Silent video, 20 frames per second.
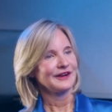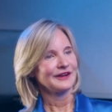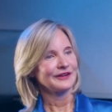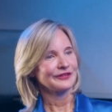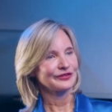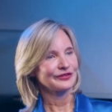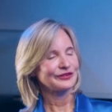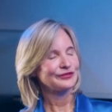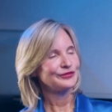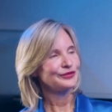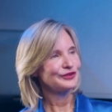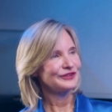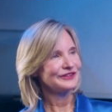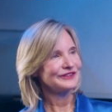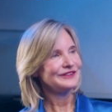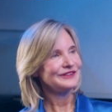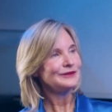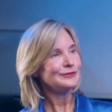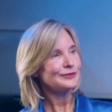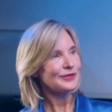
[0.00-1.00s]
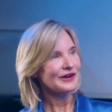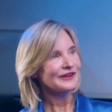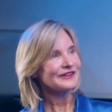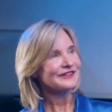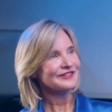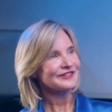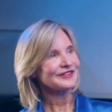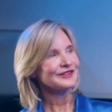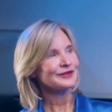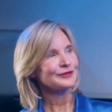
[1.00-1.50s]
Also ich würde
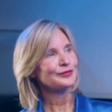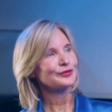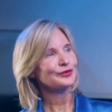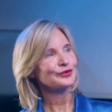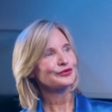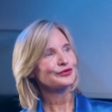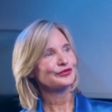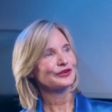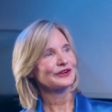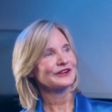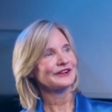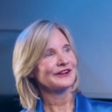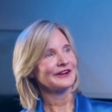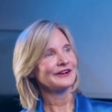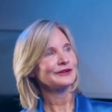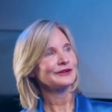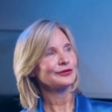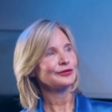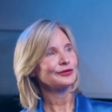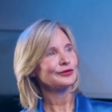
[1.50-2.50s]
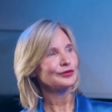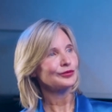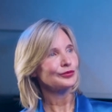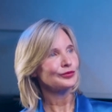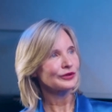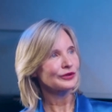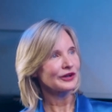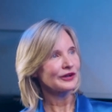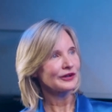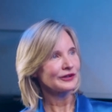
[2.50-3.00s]
niemals eine Brustverkleinerung
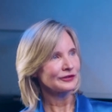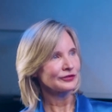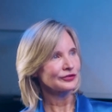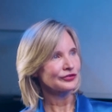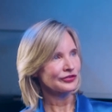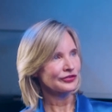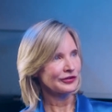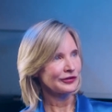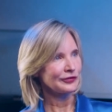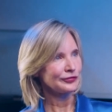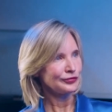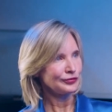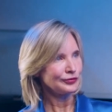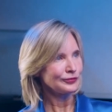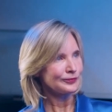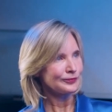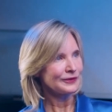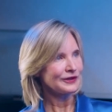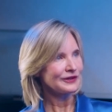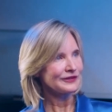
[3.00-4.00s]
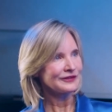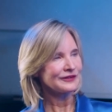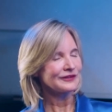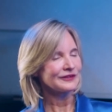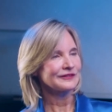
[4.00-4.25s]
ohne eine Straffung machen.